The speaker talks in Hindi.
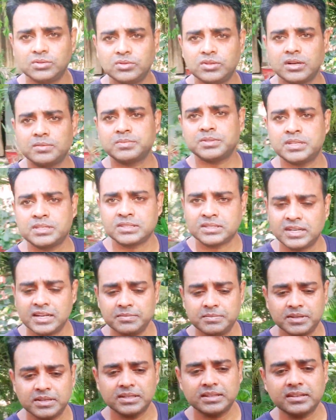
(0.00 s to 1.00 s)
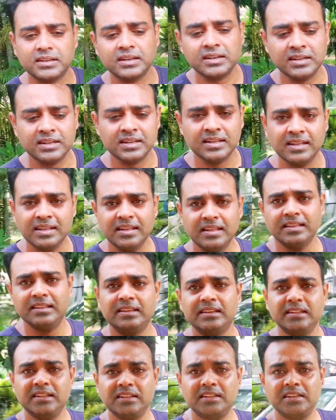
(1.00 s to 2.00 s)
ज़रूर आप सब्सक्राइब करिएगा
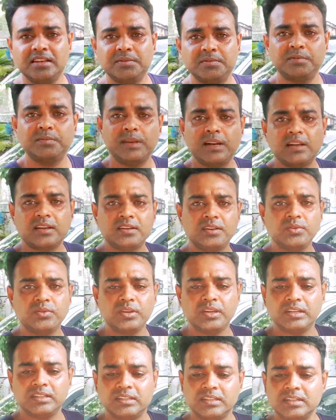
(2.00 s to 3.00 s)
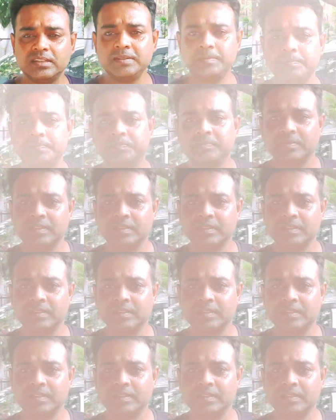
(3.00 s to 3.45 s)
ये देखिए अभी मैं लखनऊ गया था